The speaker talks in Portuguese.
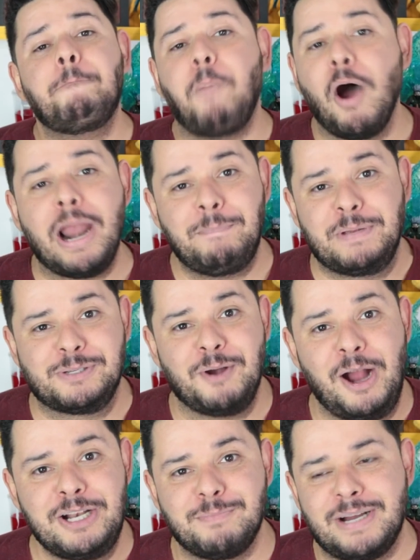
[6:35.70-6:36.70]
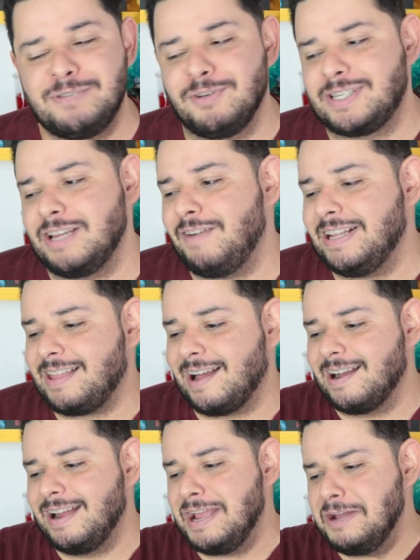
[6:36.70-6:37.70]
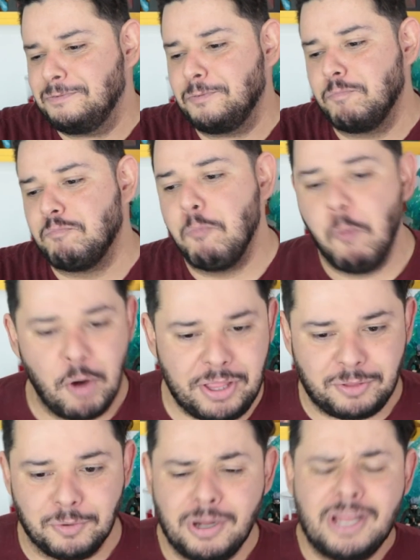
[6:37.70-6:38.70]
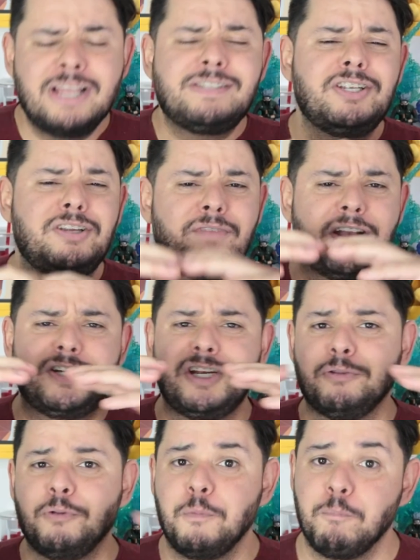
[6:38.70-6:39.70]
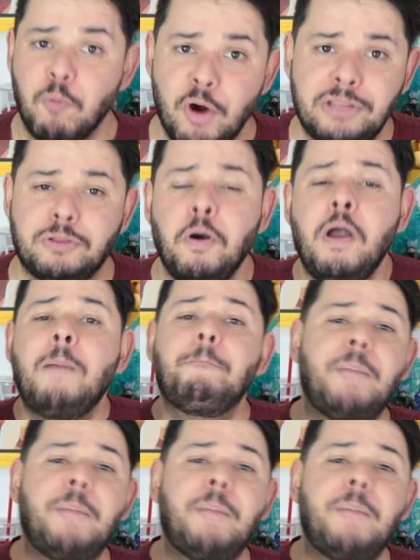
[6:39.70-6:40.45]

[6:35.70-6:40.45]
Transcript: por episódio, mas você vai estar tá ganhando muito, se divertindo muito,